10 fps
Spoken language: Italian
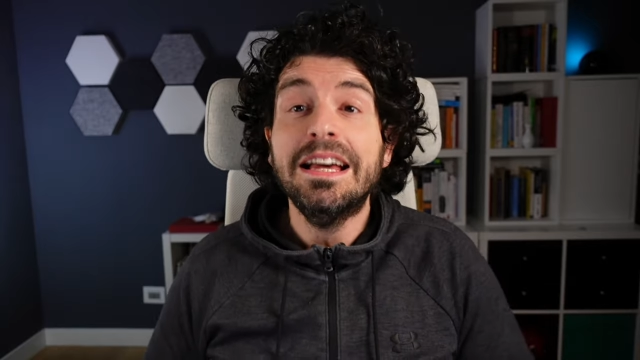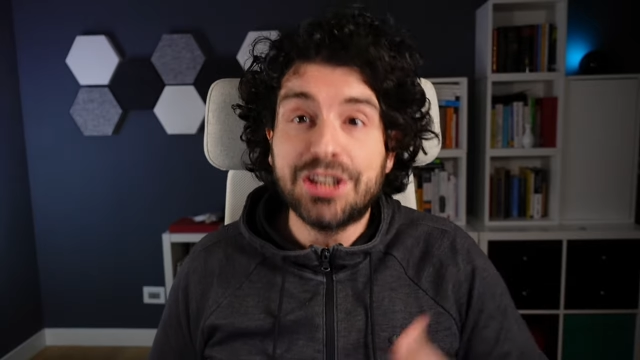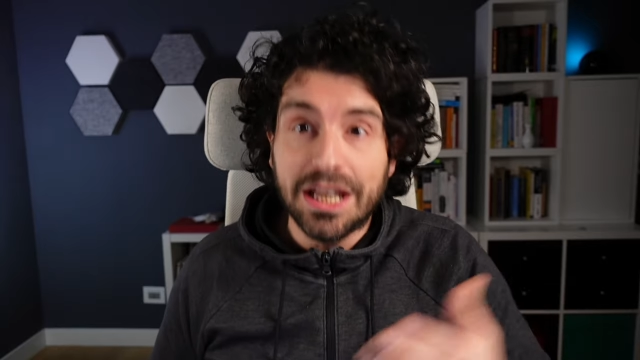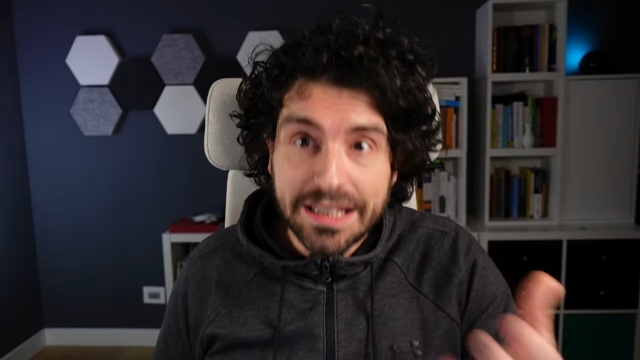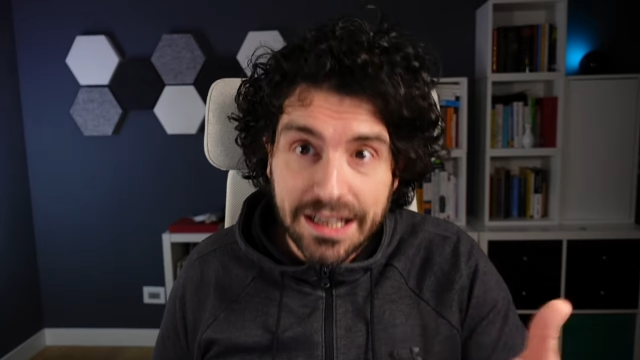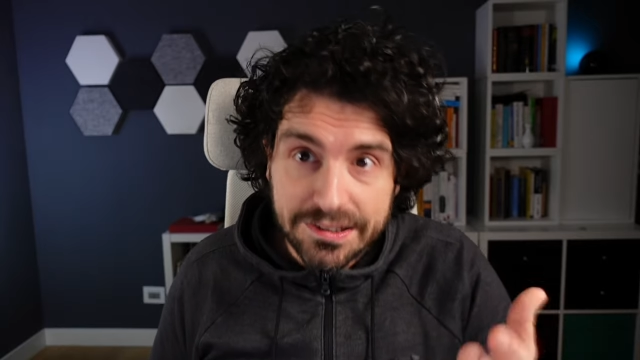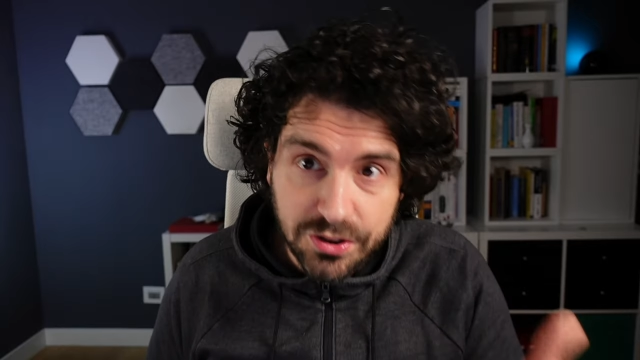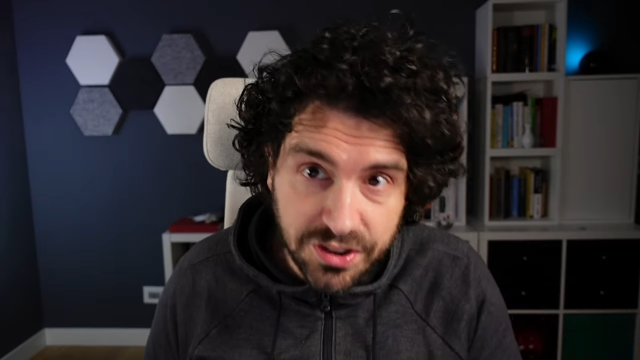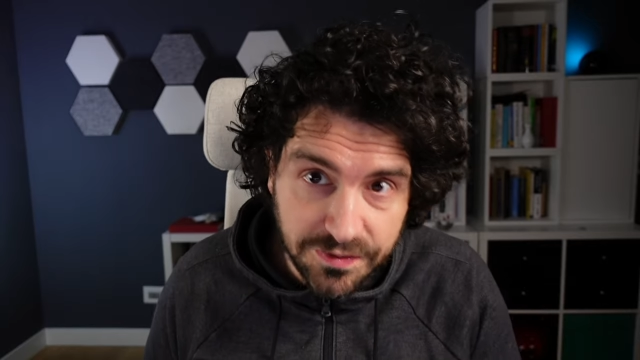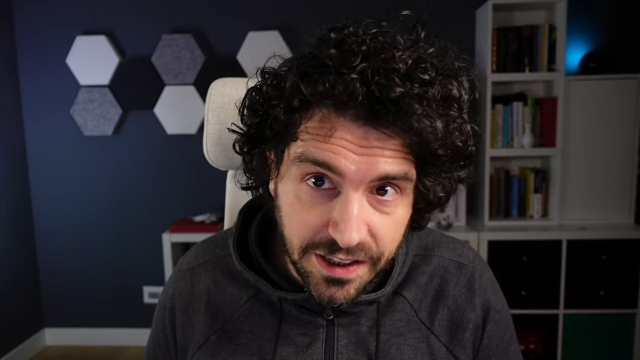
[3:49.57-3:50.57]
C'è il caso
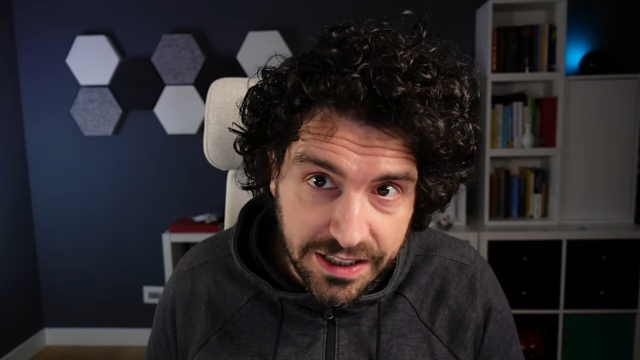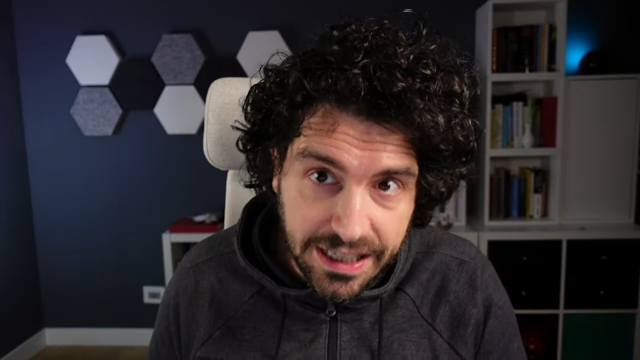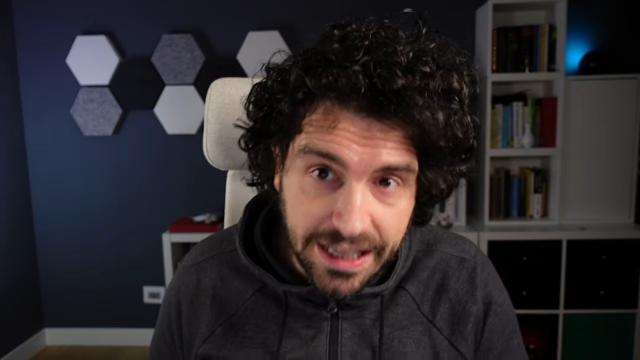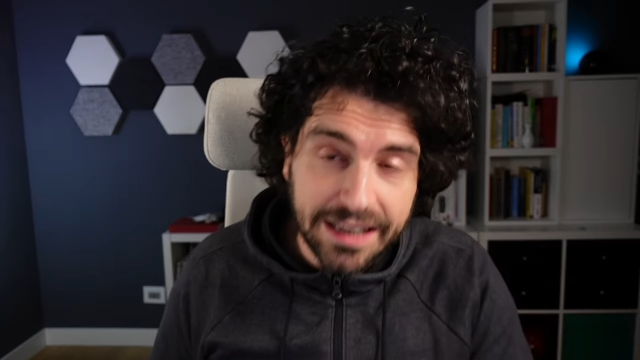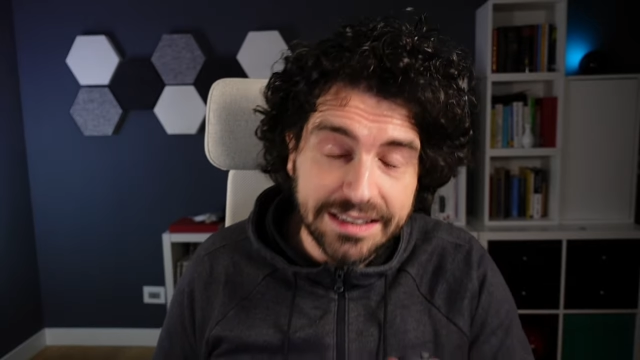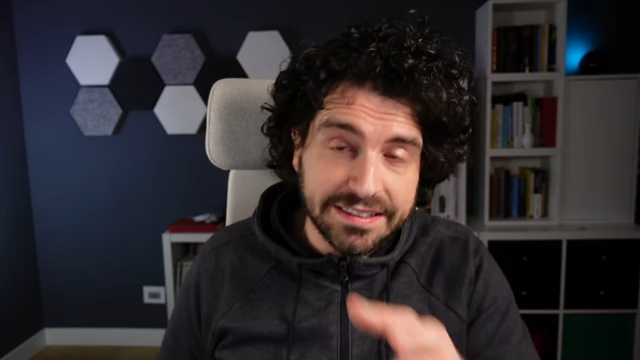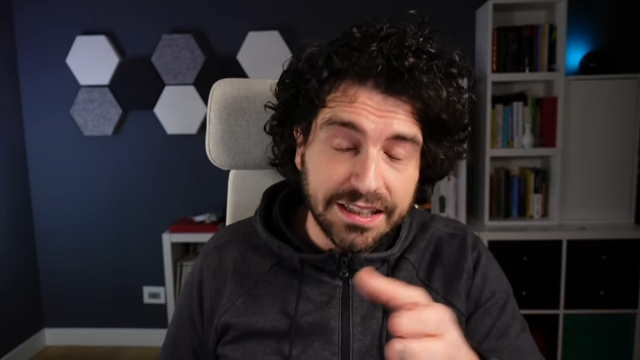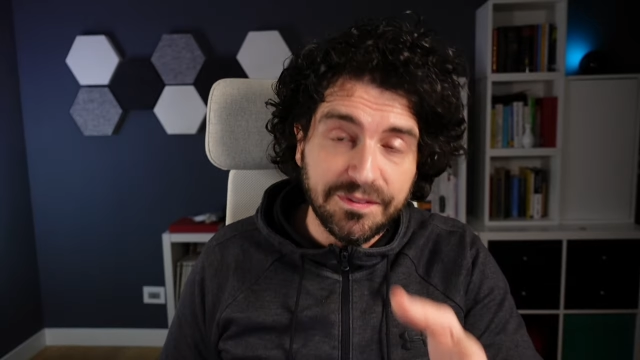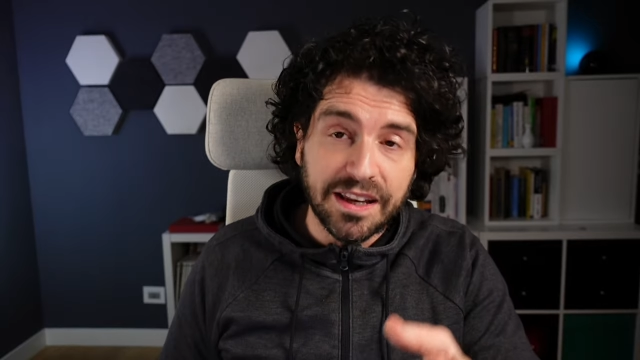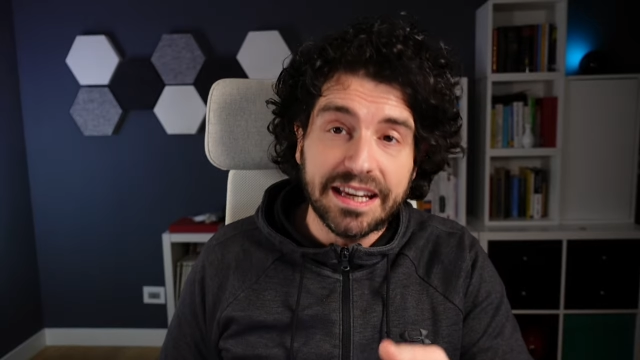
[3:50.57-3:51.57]
Silvergla- eh,
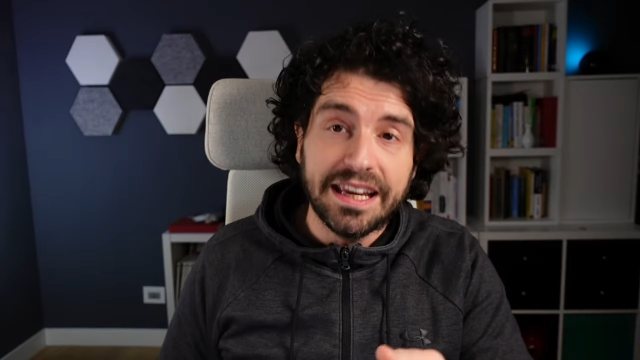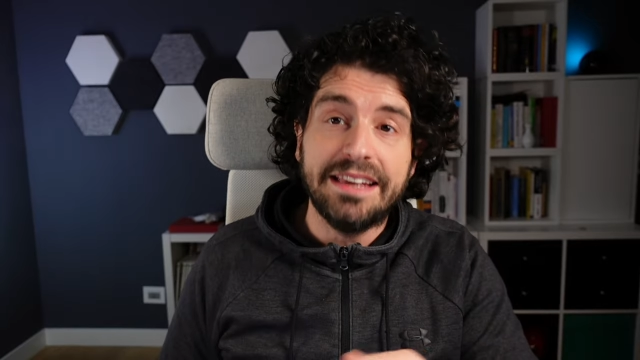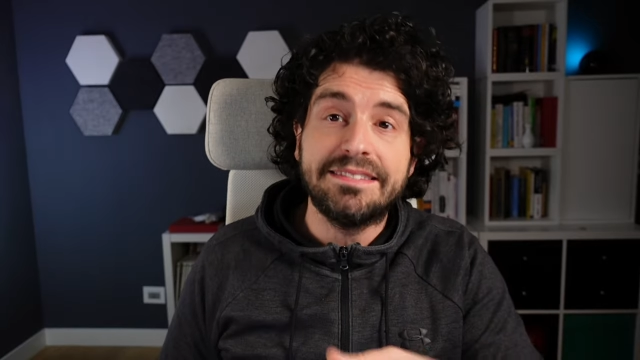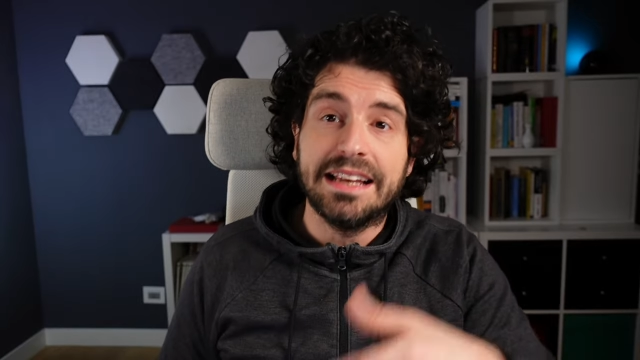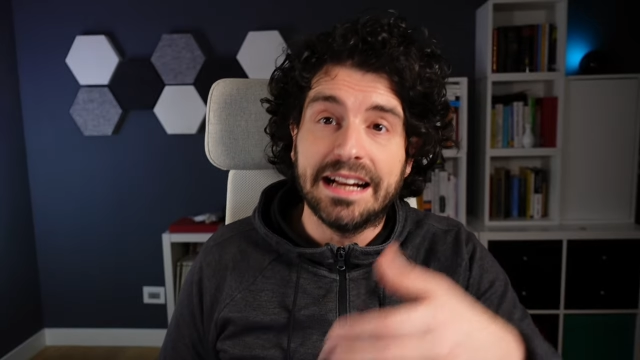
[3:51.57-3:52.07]
Silvergate,